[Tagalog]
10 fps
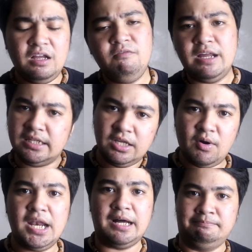Well, hindi
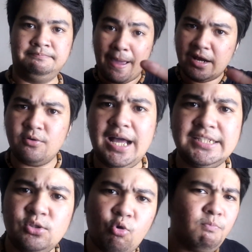ko alam. Pero
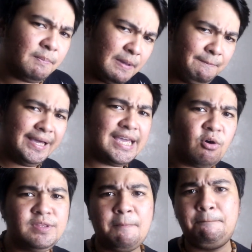guys, no, kung magbibigay
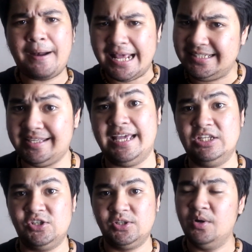ako ng price
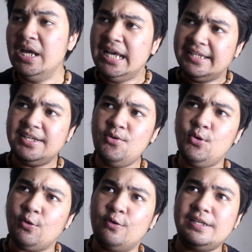range, no,
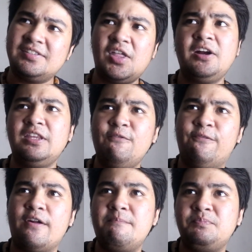siguro starting
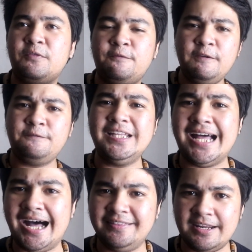from 1,500
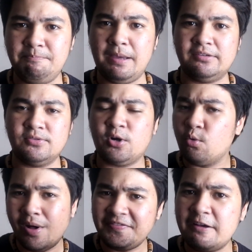pesos or
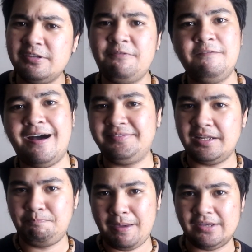1,500
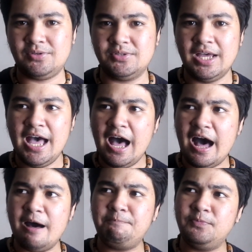pesos
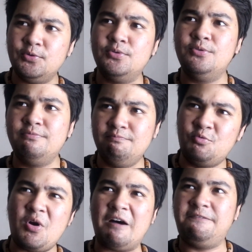up to
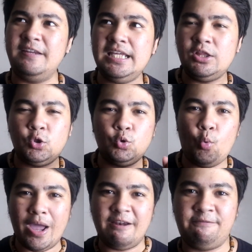roughly
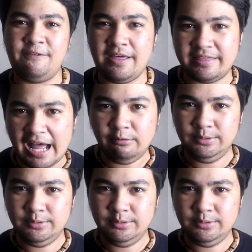12,000